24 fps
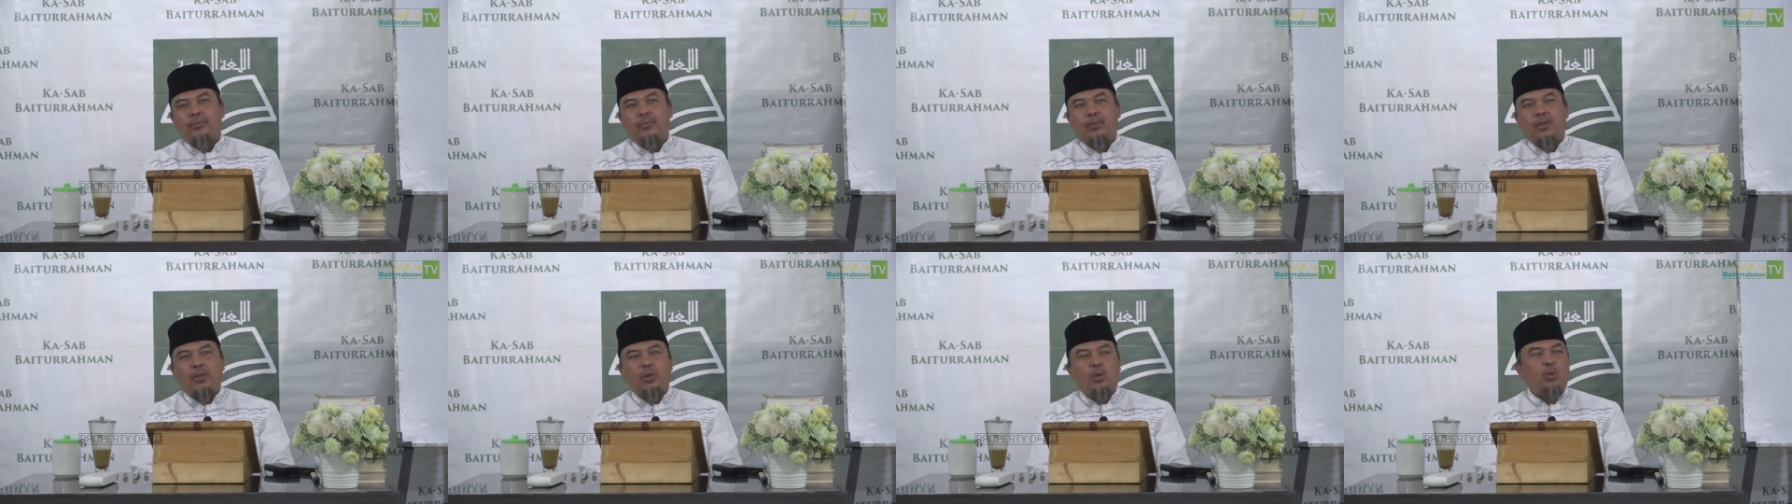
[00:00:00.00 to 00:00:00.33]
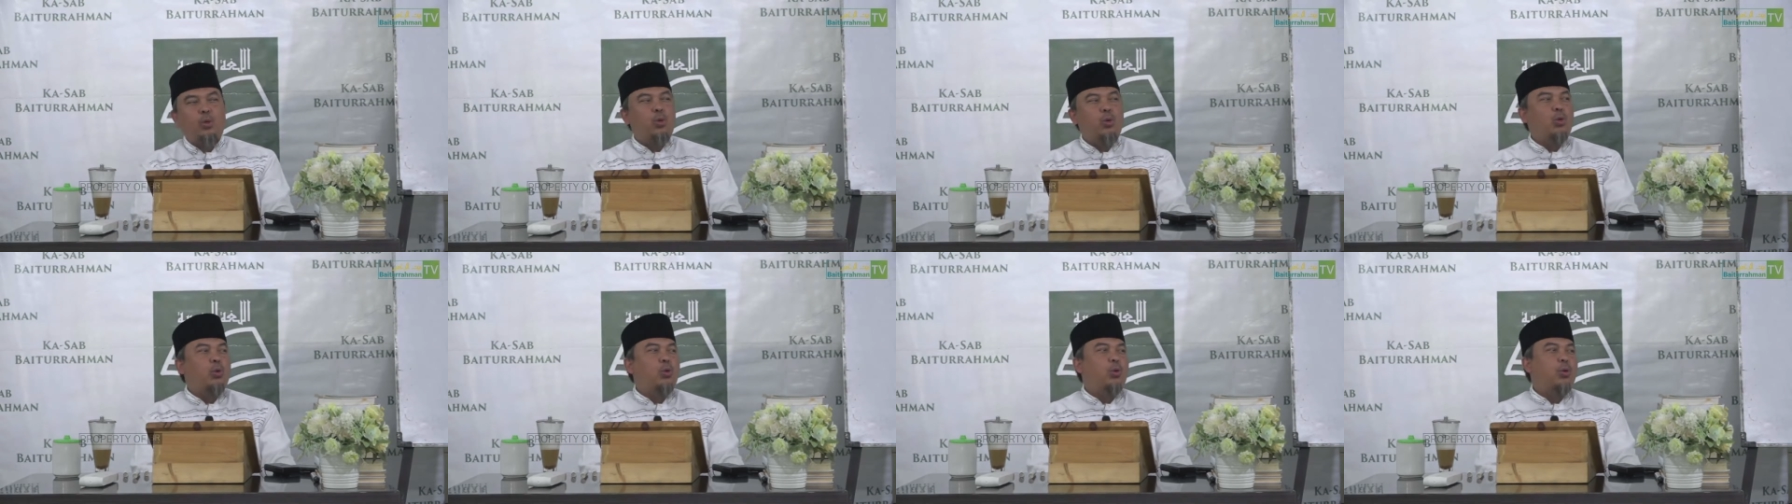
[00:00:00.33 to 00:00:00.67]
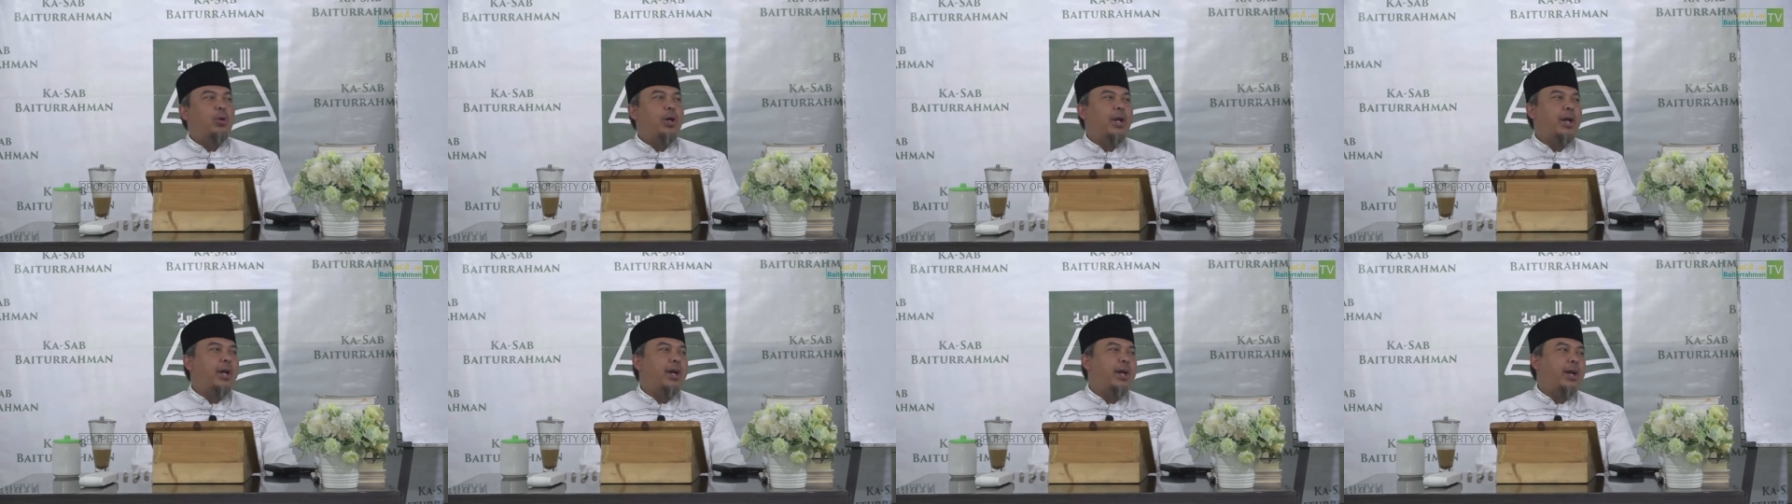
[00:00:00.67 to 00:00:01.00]

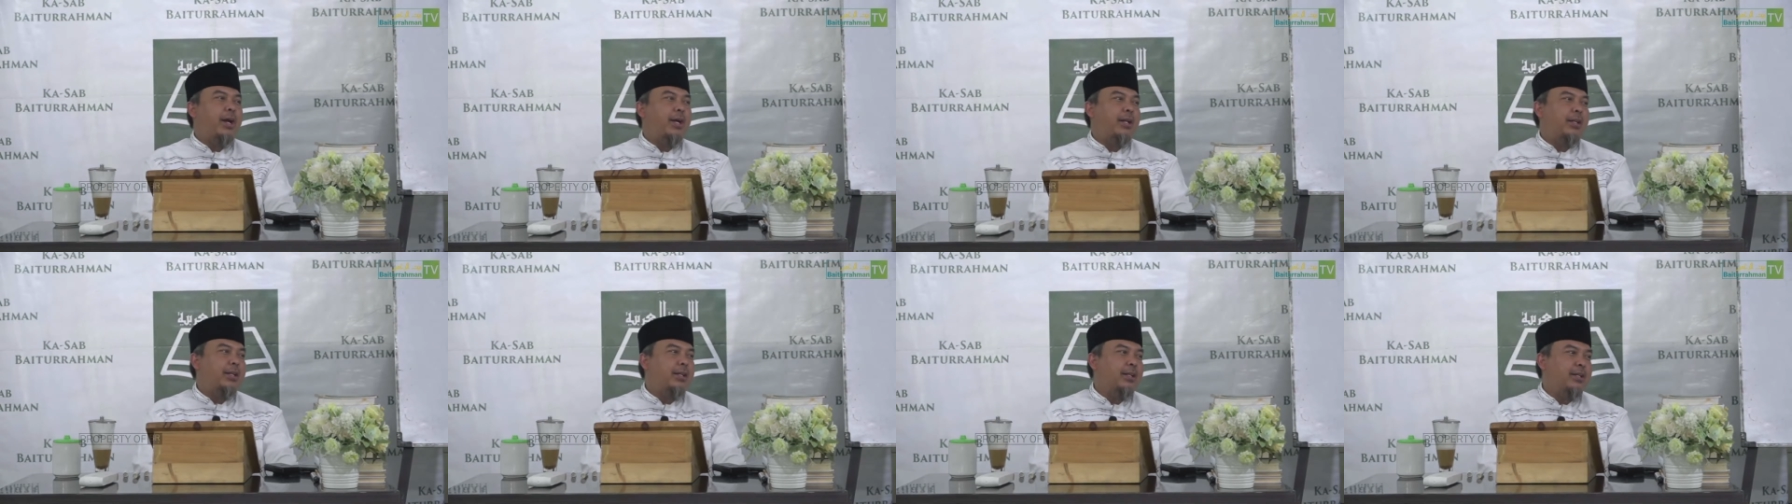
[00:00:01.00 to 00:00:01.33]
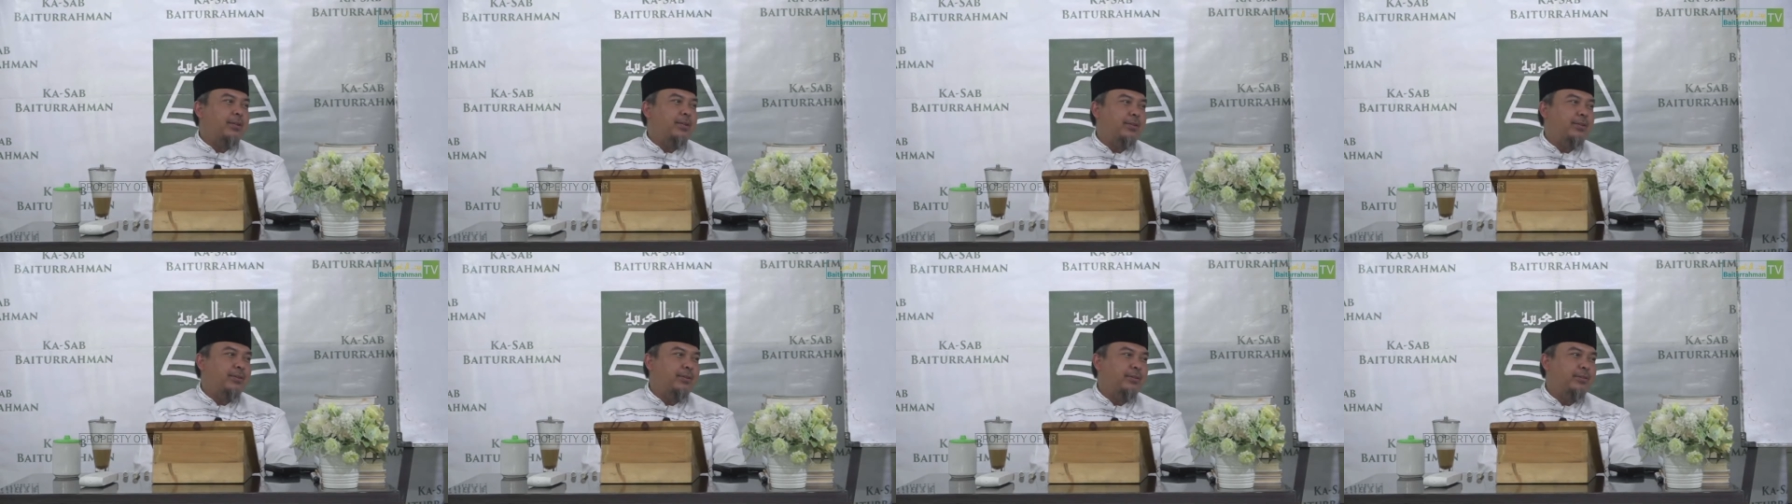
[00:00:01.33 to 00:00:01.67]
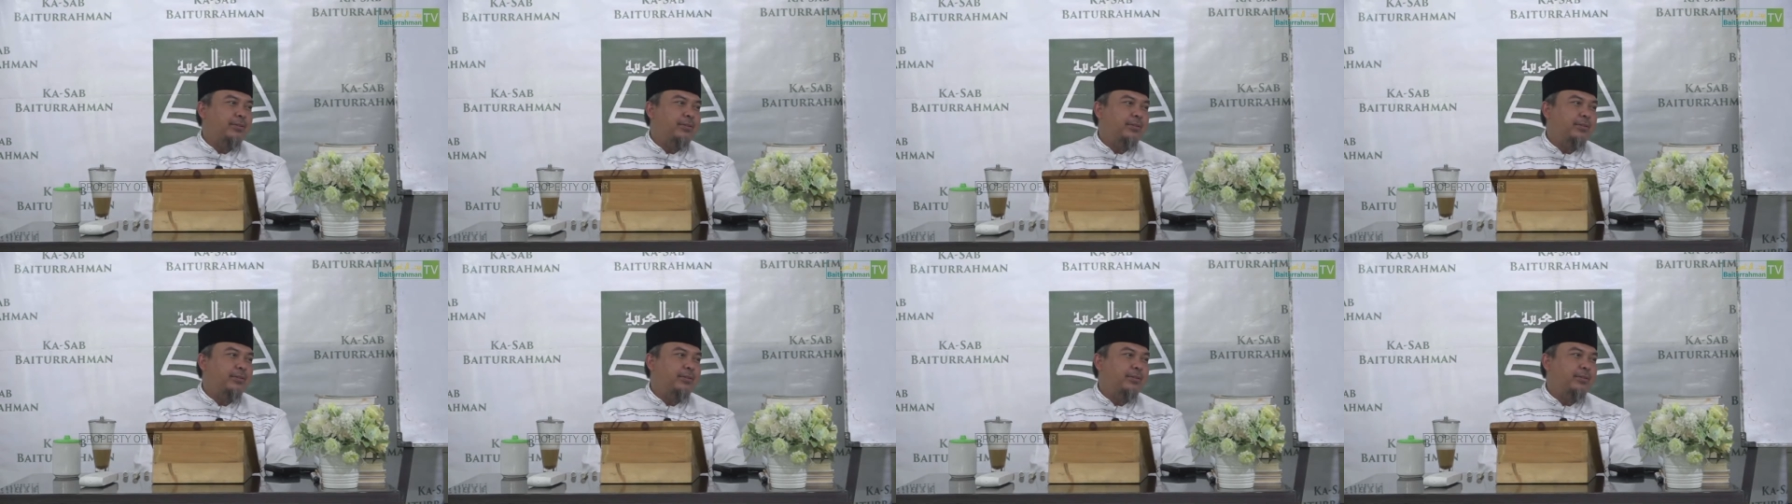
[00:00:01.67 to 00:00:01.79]
Una atau